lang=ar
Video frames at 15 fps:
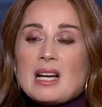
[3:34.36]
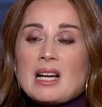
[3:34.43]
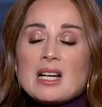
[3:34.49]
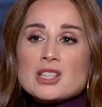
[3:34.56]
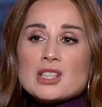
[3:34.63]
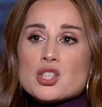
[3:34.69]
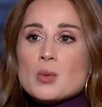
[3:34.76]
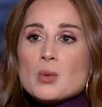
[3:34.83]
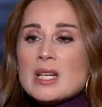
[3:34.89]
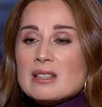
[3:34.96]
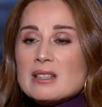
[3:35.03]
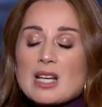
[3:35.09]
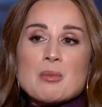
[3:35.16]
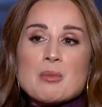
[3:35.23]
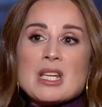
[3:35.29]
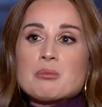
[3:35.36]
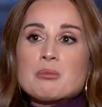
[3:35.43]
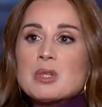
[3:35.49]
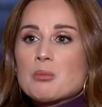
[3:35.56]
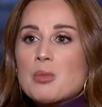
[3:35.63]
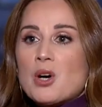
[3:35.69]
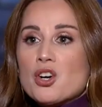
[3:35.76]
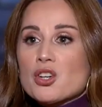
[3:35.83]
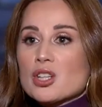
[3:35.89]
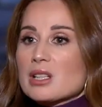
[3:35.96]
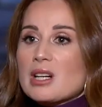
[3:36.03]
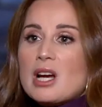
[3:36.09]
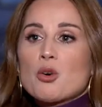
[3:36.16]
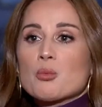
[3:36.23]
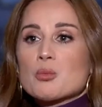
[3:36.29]
حاطه شويه امان بالبنك
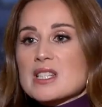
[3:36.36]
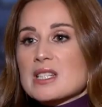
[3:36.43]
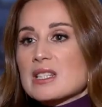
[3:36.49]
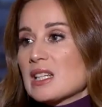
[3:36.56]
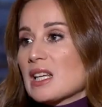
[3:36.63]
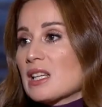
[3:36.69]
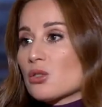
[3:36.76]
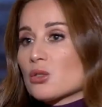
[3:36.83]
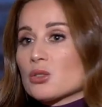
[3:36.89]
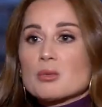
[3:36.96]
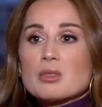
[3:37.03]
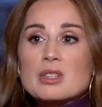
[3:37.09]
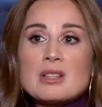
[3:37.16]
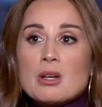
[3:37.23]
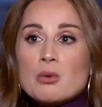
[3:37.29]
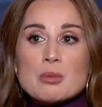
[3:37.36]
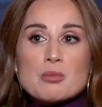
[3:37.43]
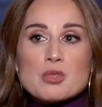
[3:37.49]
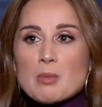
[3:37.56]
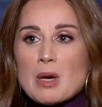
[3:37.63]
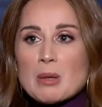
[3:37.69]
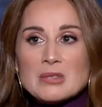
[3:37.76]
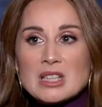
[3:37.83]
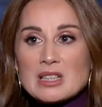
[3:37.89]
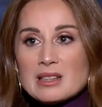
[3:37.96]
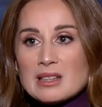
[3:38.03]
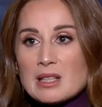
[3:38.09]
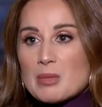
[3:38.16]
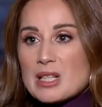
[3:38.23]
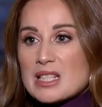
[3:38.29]
راحوا مصرياتهم الدوله مش مامنت
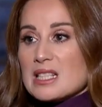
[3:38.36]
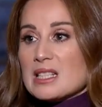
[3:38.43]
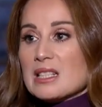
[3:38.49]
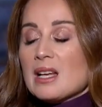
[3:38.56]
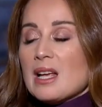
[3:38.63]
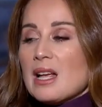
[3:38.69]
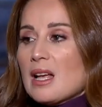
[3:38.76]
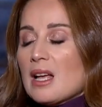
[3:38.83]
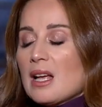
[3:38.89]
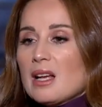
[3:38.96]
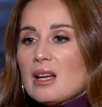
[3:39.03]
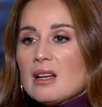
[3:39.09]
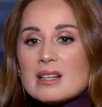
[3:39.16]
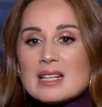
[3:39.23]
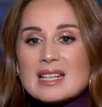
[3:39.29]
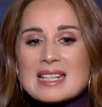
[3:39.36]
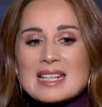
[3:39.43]
لنا بديل آه،